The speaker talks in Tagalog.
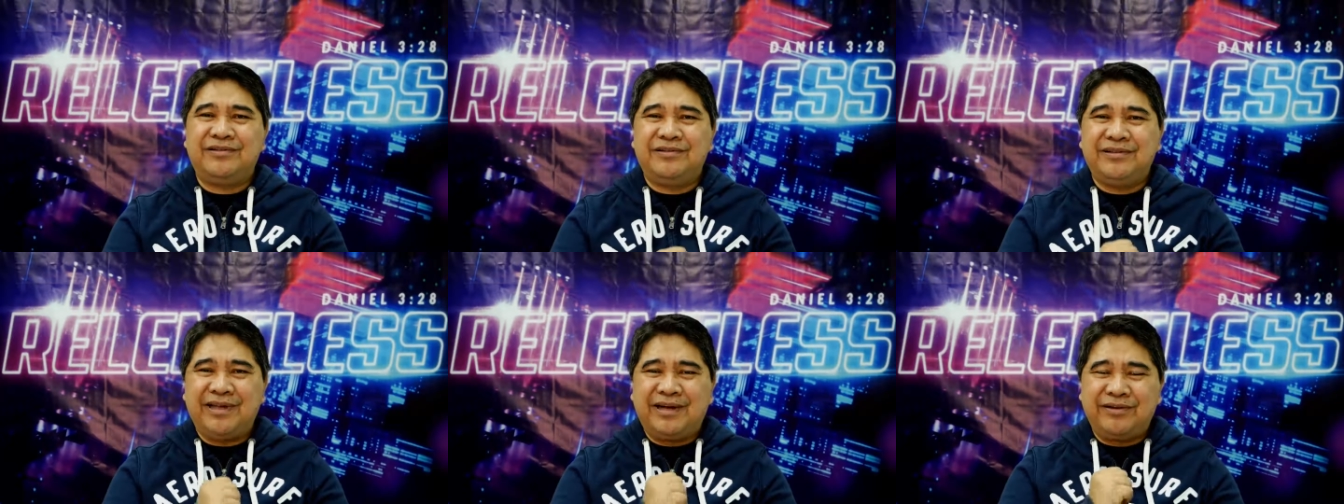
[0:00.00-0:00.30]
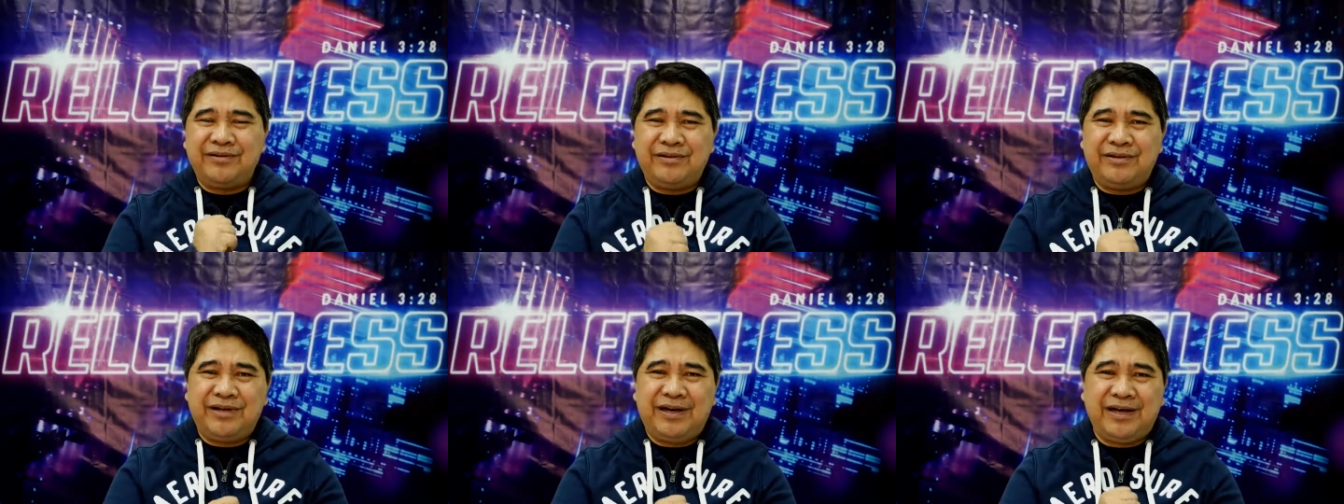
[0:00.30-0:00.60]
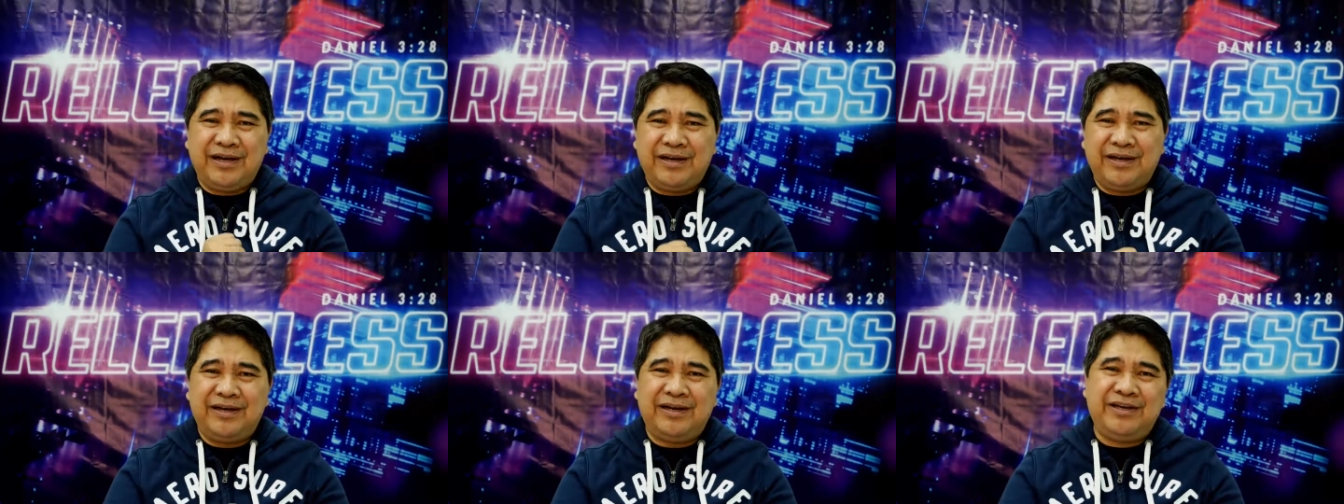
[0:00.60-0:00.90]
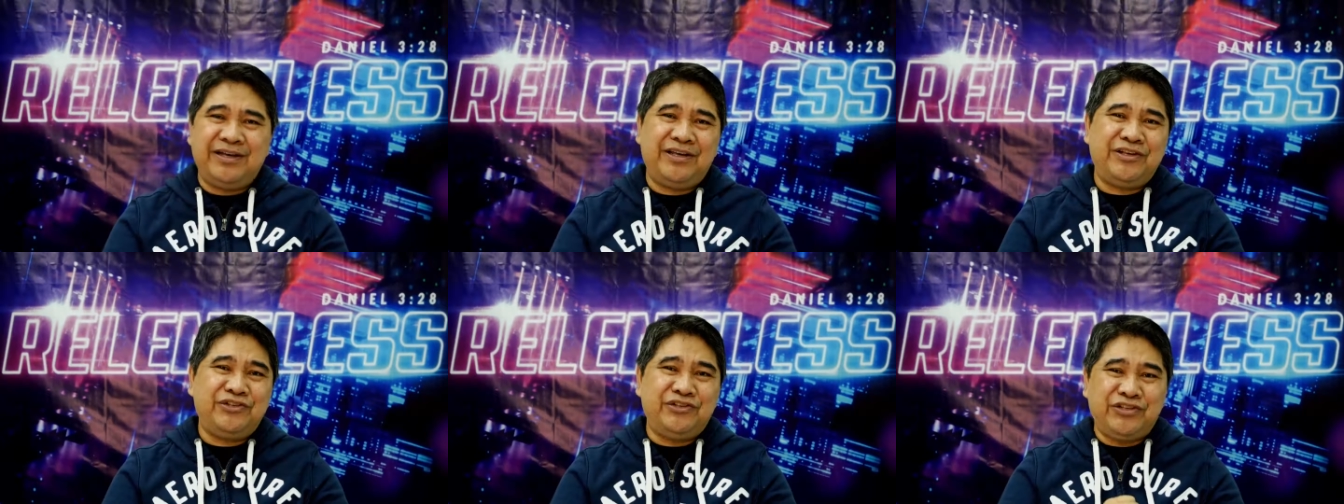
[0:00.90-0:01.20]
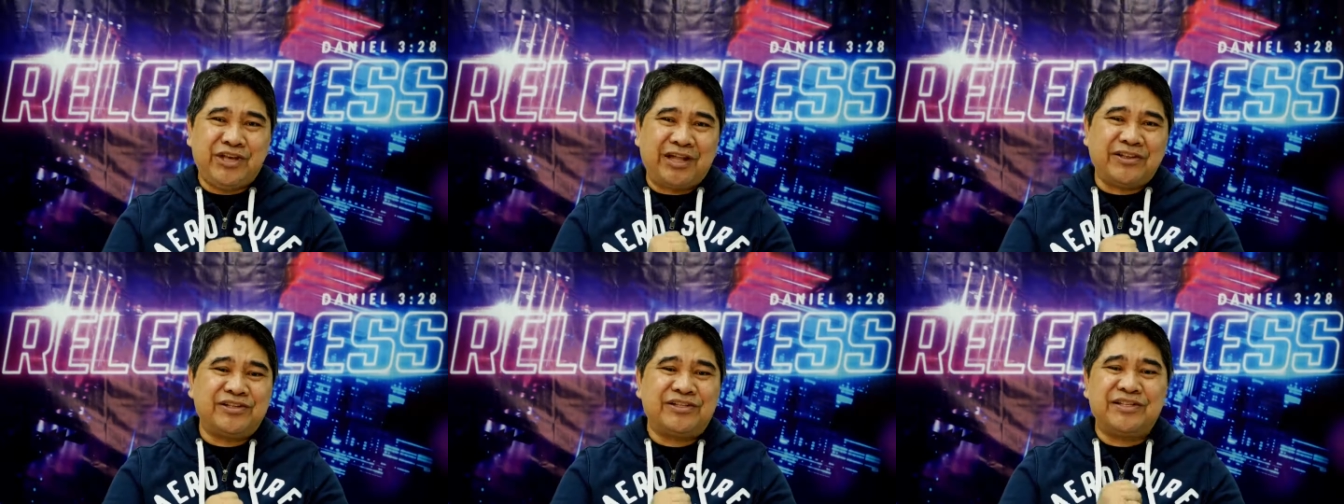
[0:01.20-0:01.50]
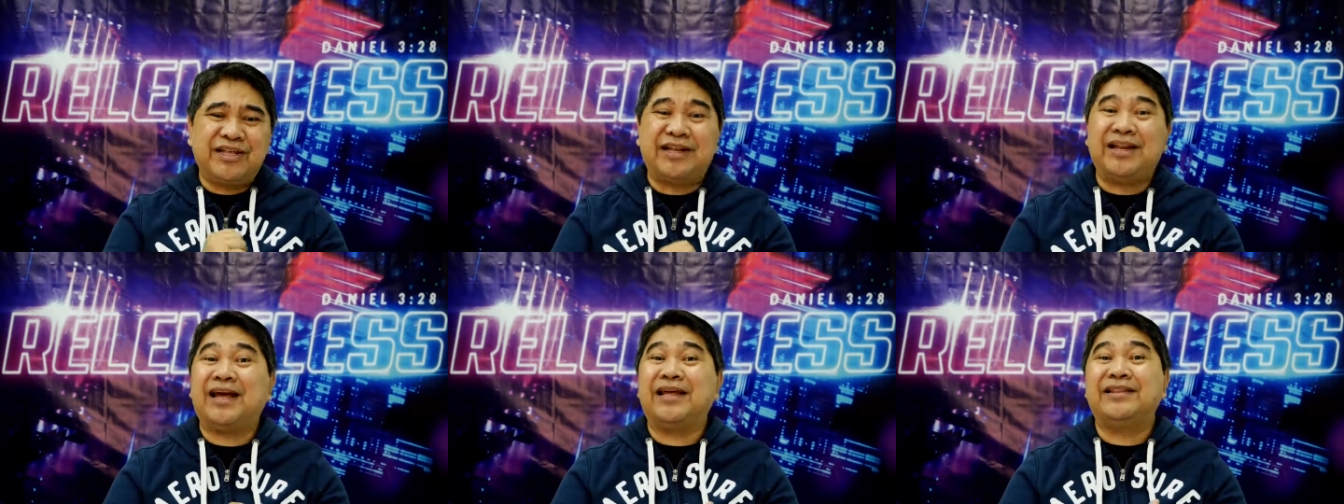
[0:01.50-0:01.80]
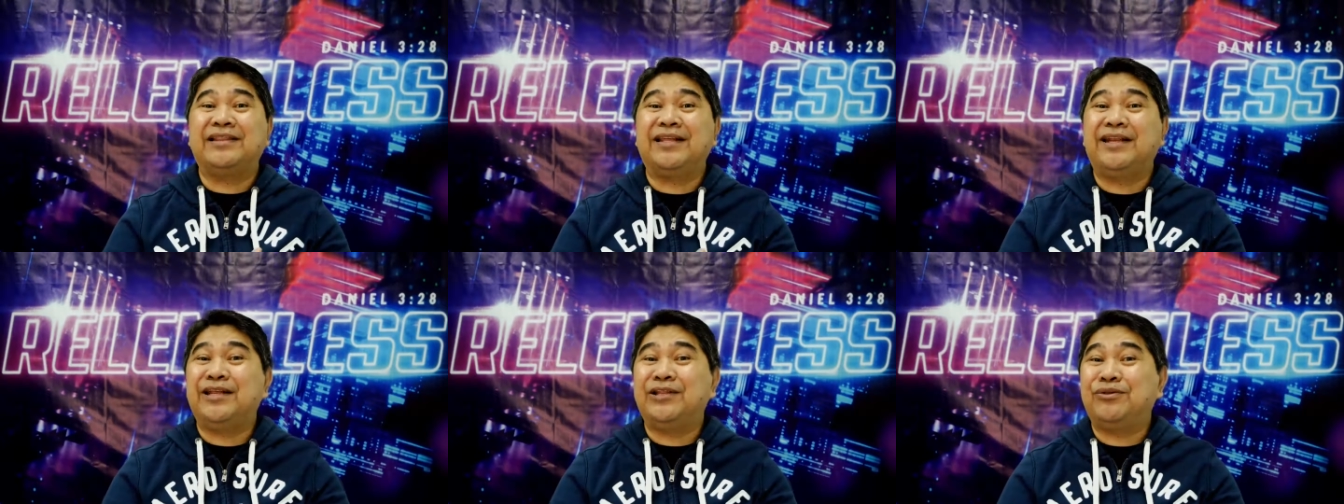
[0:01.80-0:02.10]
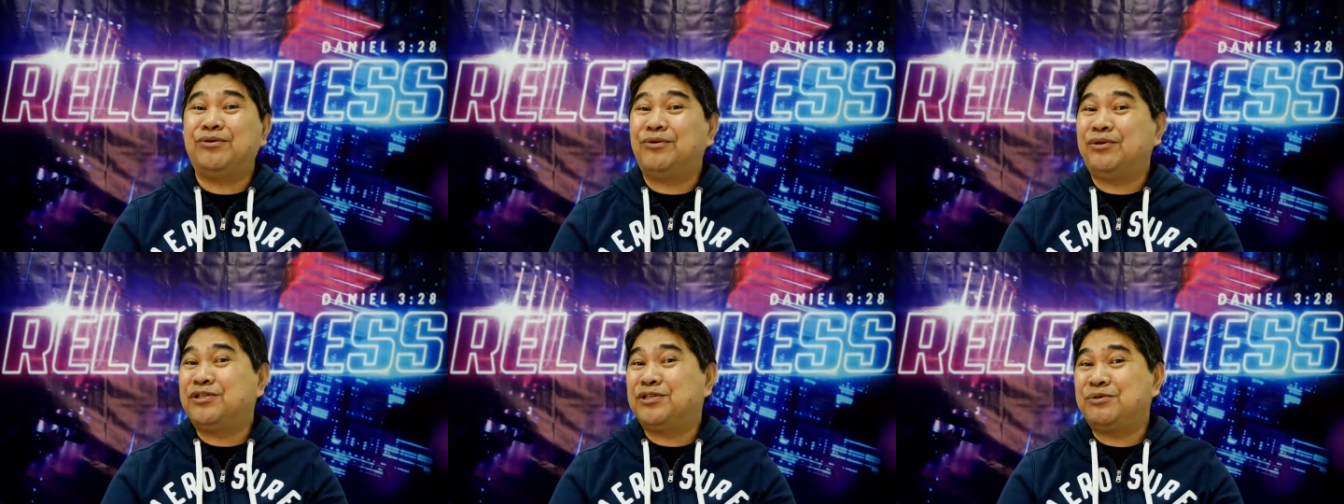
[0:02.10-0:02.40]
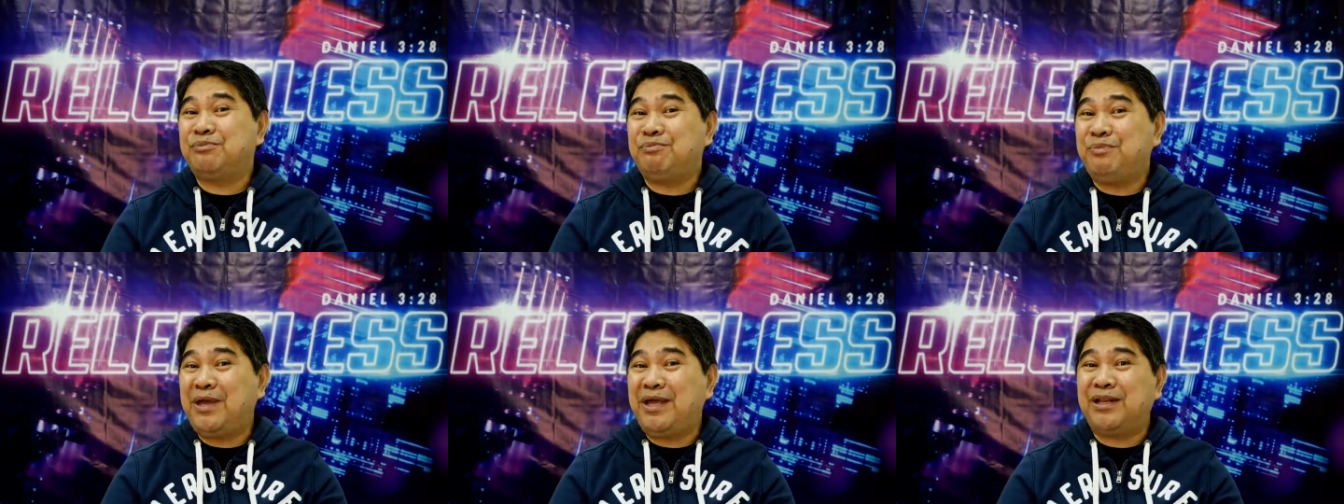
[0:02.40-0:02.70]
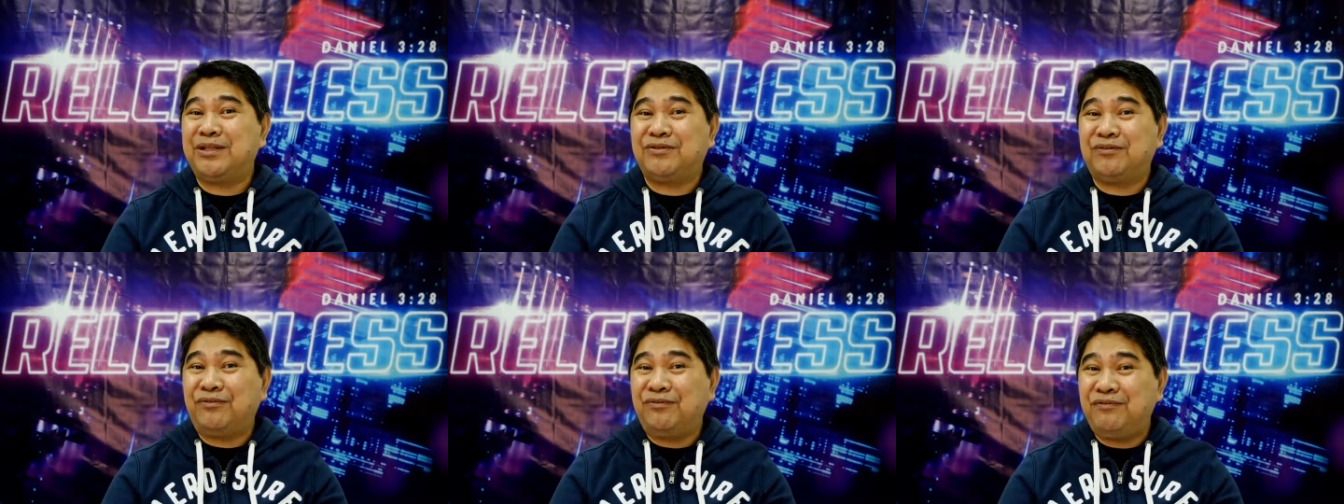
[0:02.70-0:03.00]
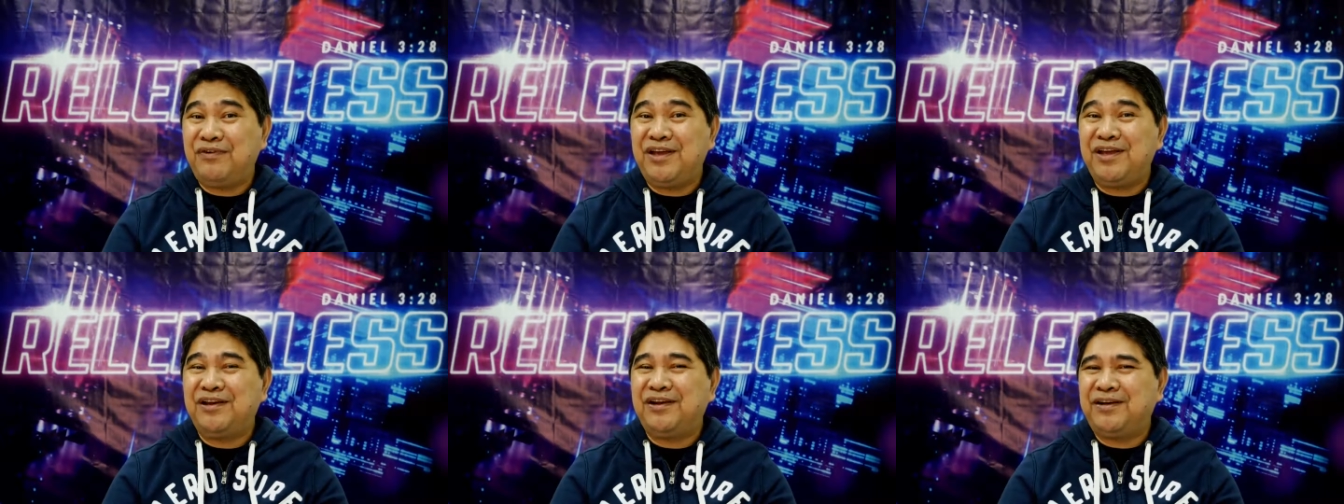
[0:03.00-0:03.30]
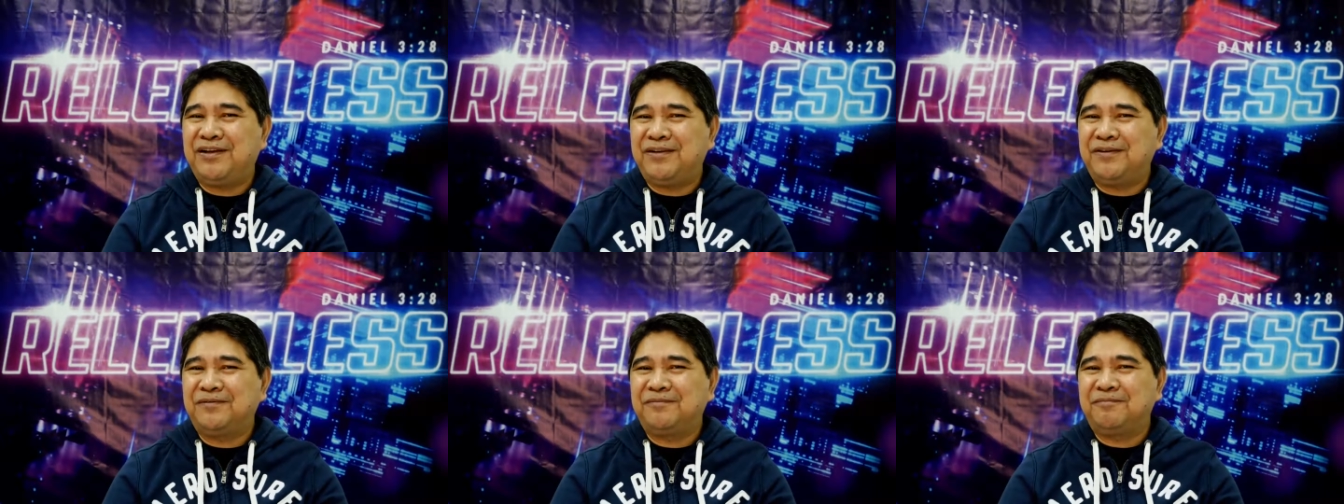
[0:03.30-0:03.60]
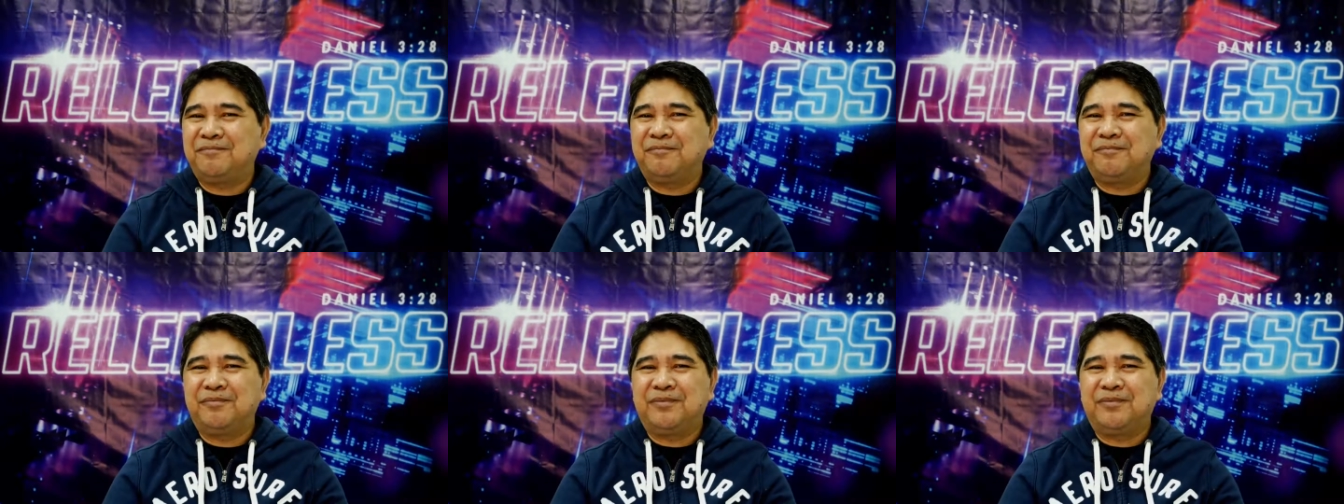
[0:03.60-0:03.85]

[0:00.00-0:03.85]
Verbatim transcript: ng uh, i-judge na natin itong spirit of fear.